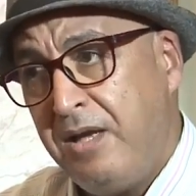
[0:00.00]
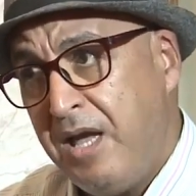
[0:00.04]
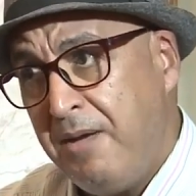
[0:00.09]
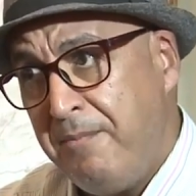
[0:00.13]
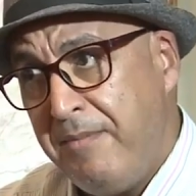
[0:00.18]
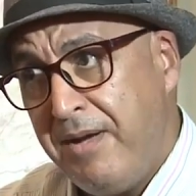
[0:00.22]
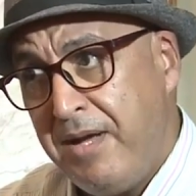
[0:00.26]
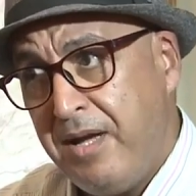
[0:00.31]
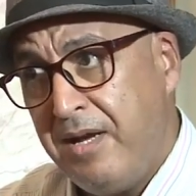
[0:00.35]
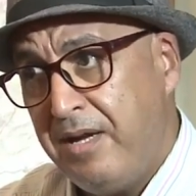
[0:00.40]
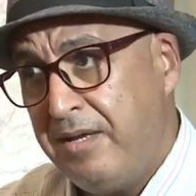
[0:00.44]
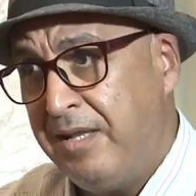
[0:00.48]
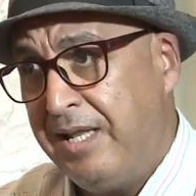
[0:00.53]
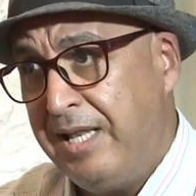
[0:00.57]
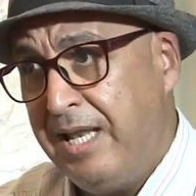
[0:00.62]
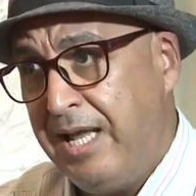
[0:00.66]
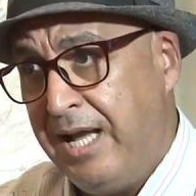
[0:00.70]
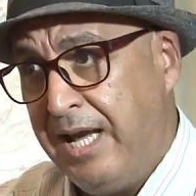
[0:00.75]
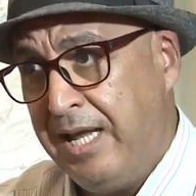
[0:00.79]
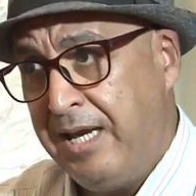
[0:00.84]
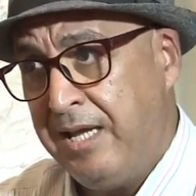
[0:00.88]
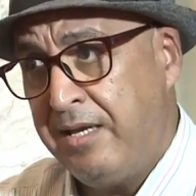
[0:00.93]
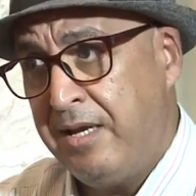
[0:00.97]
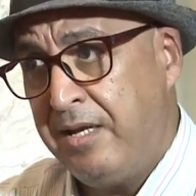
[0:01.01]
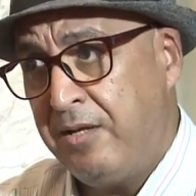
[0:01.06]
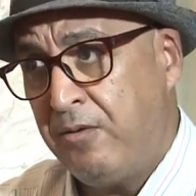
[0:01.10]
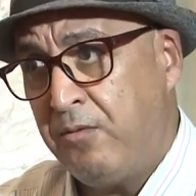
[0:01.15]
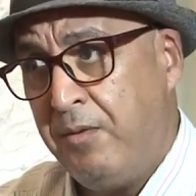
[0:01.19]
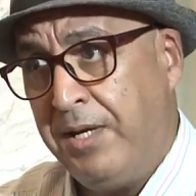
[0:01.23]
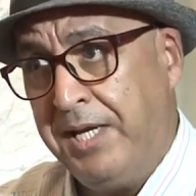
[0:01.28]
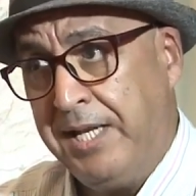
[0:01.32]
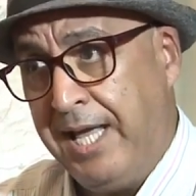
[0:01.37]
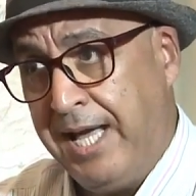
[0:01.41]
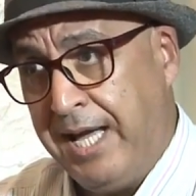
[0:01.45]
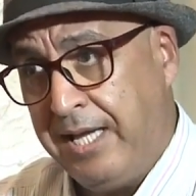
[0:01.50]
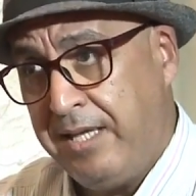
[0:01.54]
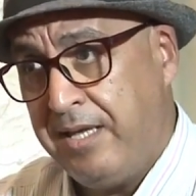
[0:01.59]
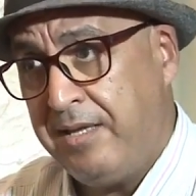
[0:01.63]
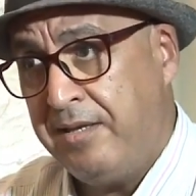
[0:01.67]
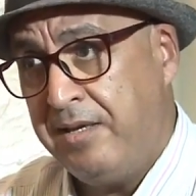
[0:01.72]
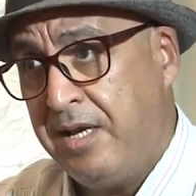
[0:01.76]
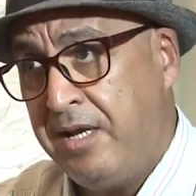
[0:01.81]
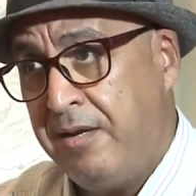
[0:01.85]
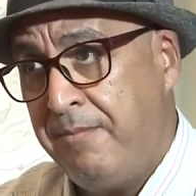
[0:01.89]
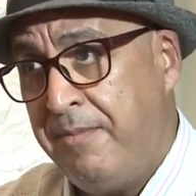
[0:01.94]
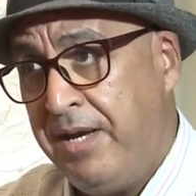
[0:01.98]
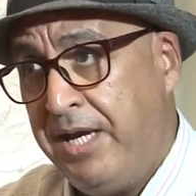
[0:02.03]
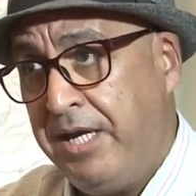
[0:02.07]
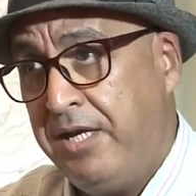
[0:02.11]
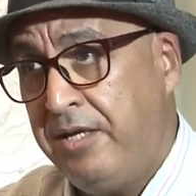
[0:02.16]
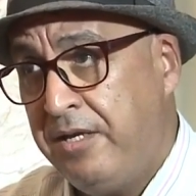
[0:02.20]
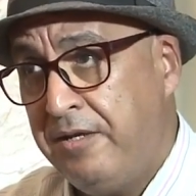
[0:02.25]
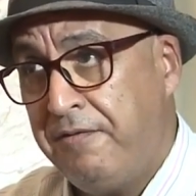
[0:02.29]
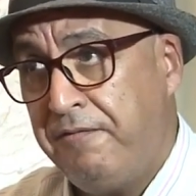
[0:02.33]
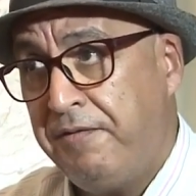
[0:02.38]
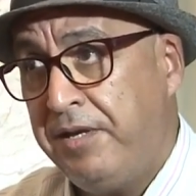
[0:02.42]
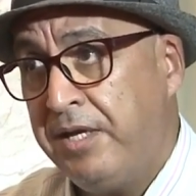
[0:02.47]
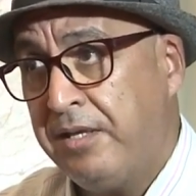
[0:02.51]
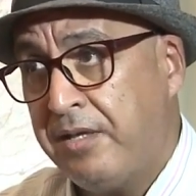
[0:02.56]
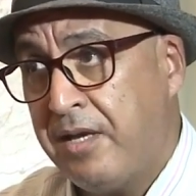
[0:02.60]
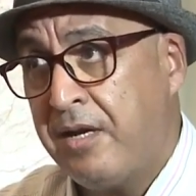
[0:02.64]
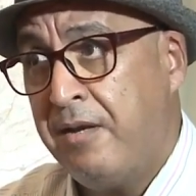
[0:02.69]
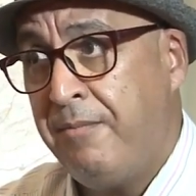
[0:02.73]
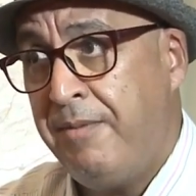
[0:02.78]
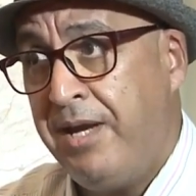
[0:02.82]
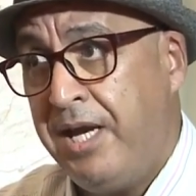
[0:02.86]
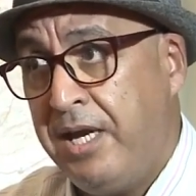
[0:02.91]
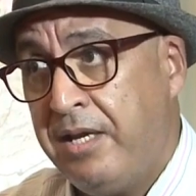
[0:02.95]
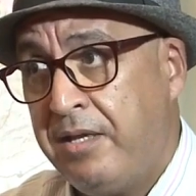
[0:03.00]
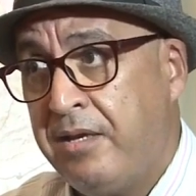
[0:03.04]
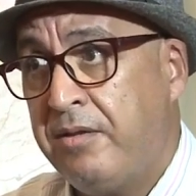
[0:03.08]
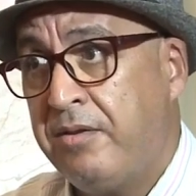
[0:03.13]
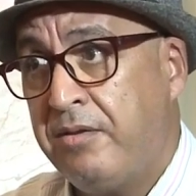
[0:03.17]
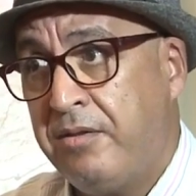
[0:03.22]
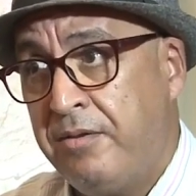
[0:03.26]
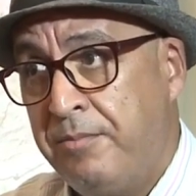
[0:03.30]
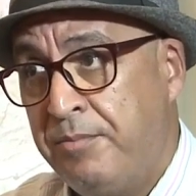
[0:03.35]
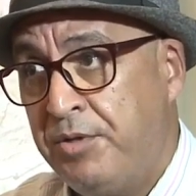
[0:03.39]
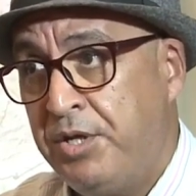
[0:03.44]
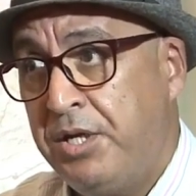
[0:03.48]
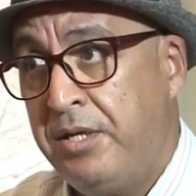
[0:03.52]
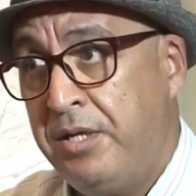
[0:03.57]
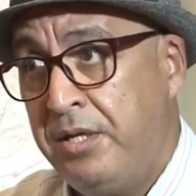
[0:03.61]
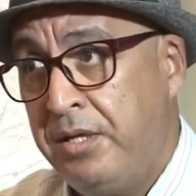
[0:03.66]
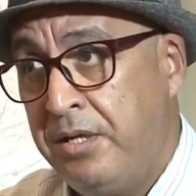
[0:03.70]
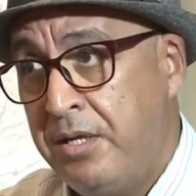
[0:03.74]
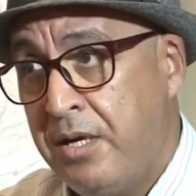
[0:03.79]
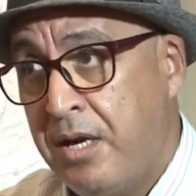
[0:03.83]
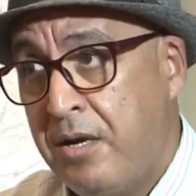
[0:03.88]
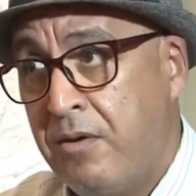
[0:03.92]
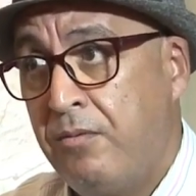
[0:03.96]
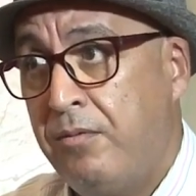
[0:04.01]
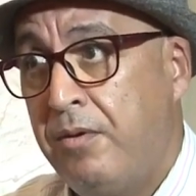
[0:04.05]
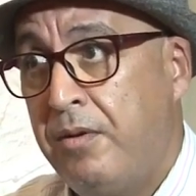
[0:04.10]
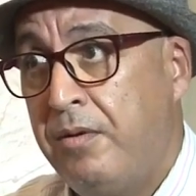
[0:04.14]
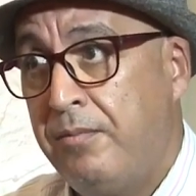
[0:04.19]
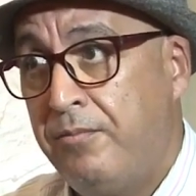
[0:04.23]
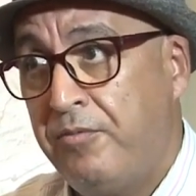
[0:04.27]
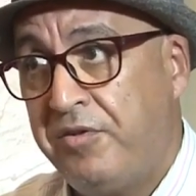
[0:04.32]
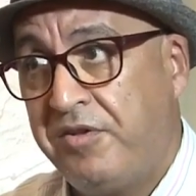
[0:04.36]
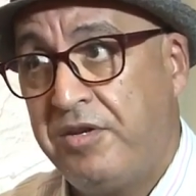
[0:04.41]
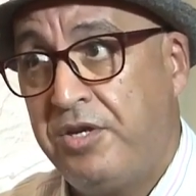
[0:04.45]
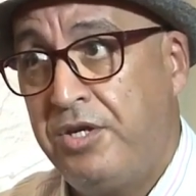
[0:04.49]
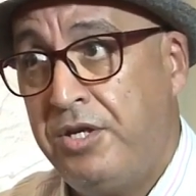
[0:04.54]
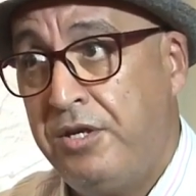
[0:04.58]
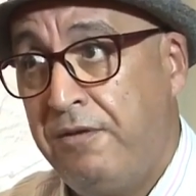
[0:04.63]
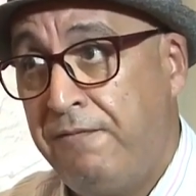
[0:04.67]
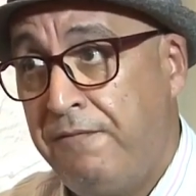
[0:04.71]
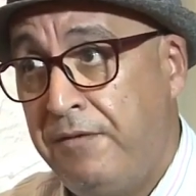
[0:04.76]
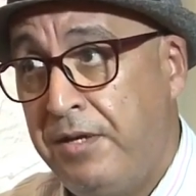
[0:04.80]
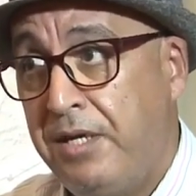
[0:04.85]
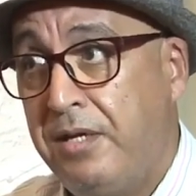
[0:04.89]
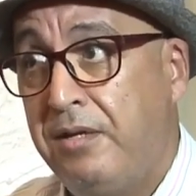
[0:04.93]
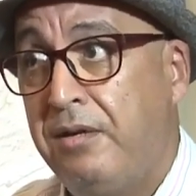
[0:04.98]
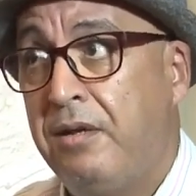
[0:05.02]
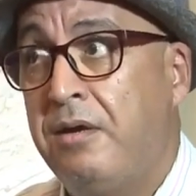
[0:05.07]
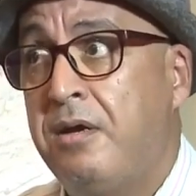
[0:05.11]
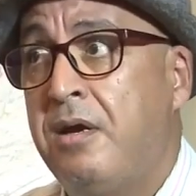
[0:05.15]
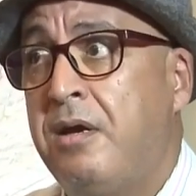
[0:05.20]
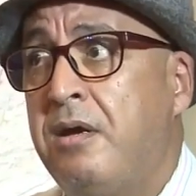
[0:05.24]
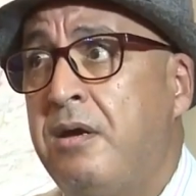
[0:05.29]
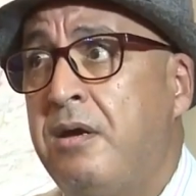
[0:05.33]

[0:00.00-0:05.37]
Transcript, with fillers: كما دل على ذلك واحد العدد ديال الباحثين في اطار البعثات التبشيريه والمستكشفين